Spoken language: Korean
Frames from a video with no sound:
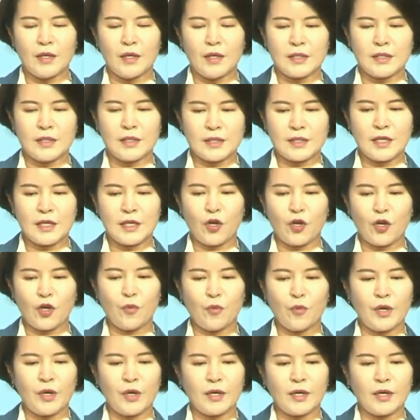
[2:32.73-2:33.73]

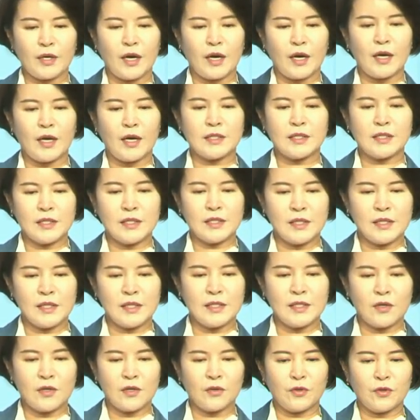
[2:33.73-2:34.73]
직장협의회가
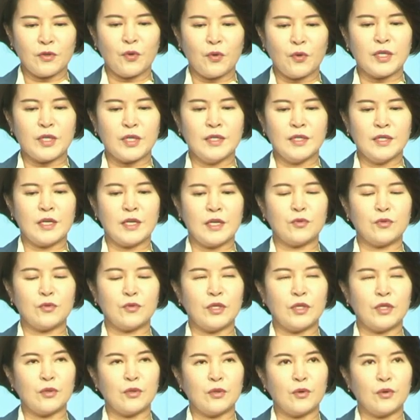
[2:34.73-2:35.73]
실질적으로 기능할 수
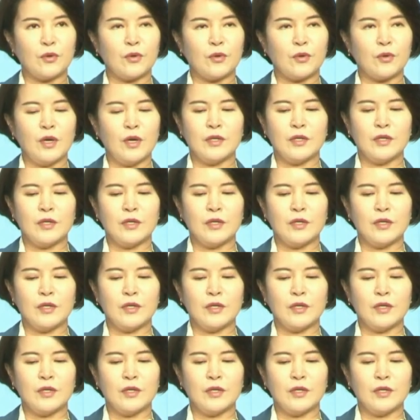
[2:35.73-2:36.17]
있도록